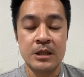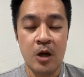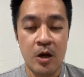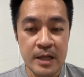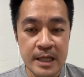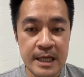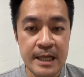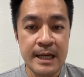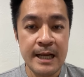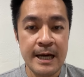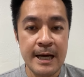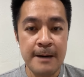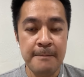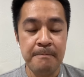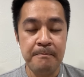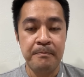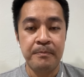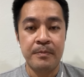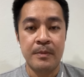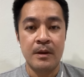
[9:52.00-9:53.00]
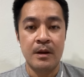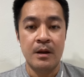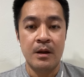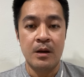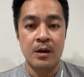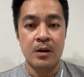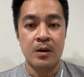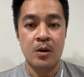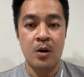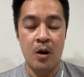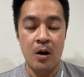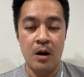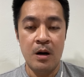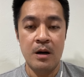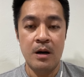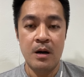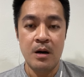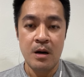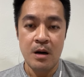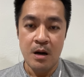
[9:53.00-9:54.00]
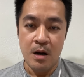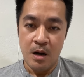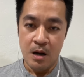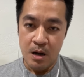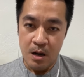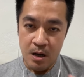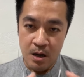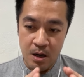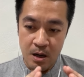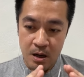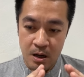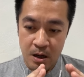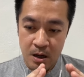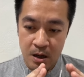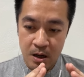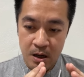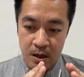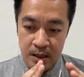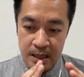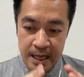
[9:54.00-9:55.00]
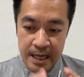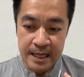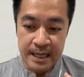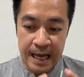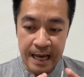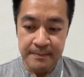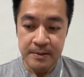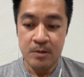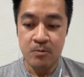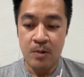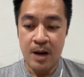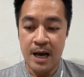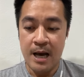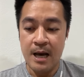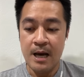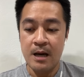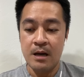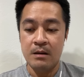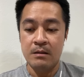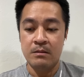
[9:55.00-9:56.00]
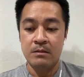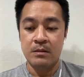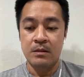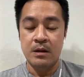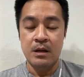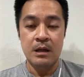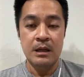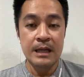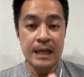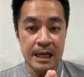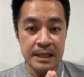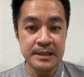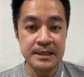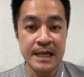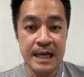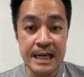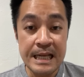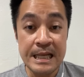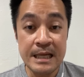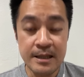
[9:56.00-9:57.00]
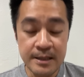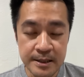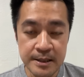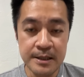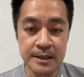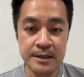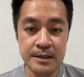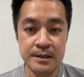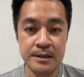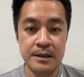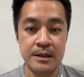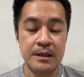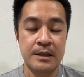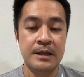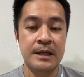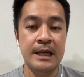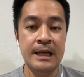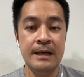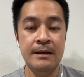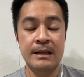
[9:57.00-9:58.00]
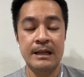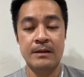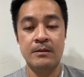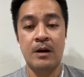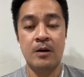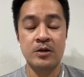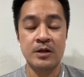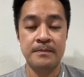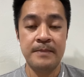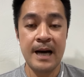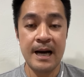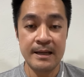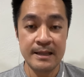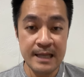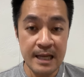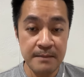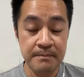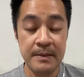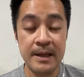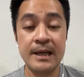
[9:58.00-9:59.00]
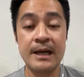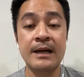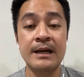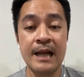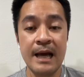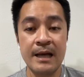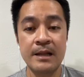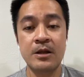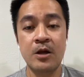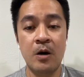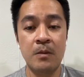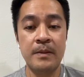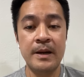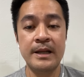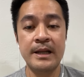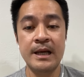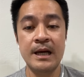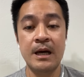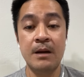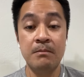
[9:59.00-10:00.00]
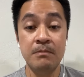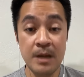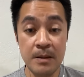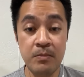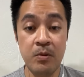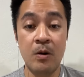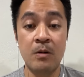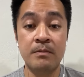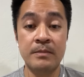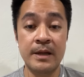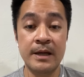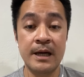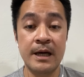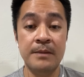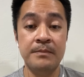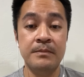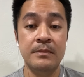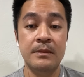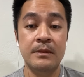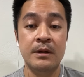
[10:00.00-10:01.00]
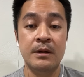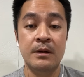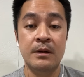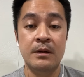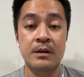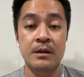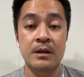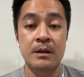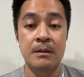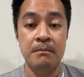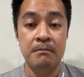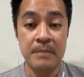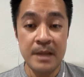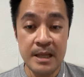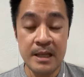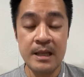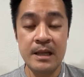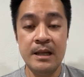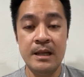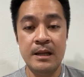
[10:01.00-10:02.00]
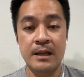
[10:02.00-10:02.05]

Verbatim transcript: ตอนนี้นะครับก็เลยกลายเป็นว่าเรื่องเสรีอื่น ที่เราจะผลักดันไปข้างหน้าต่อไปเนี่ยเมื่อผมนะครับมี